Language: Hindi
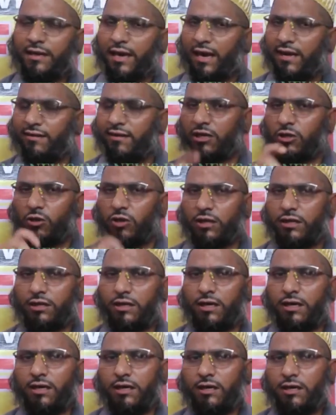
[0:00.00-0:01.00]
क्या ऐसा तो
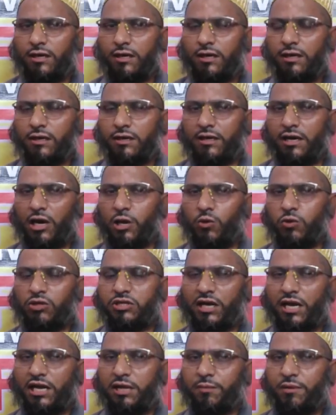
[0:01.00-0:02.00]
नहीं है कि
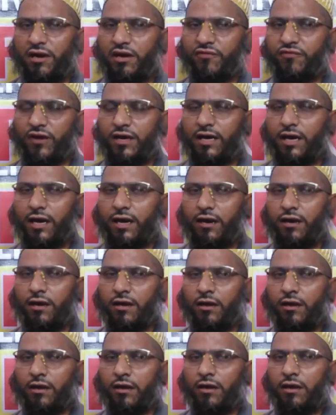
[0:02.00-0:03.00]
अरुण जानी पर एफआईआर
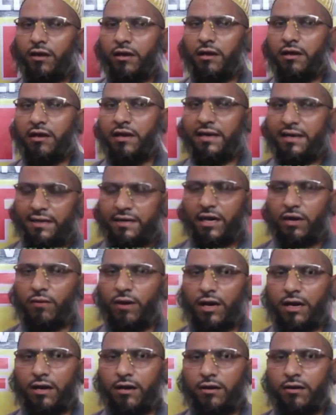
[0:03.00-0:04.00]
नहीं
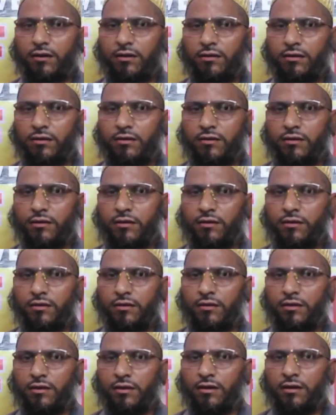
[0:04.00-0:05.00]
करवा कर
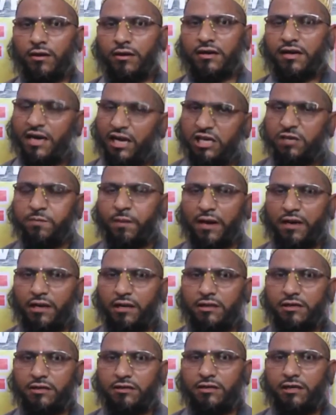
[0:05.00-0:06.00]
गणेश
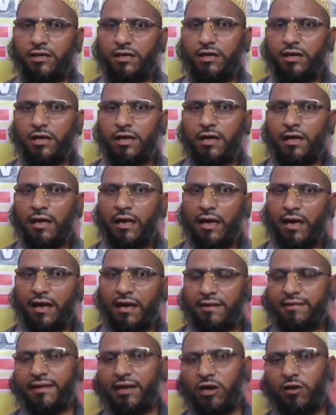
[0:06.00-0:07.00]
पाटिल किसी
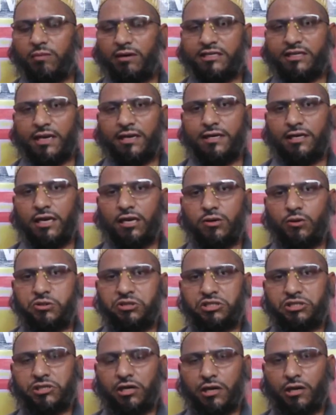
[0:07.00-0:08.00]
ऐसे को बचाने की
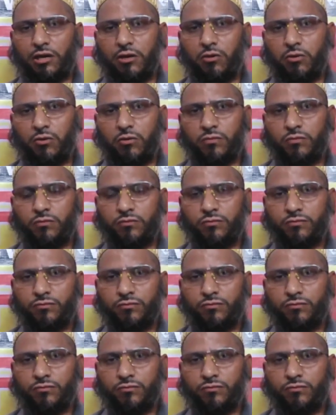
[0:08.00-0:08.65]
कोशिश कर रहे हो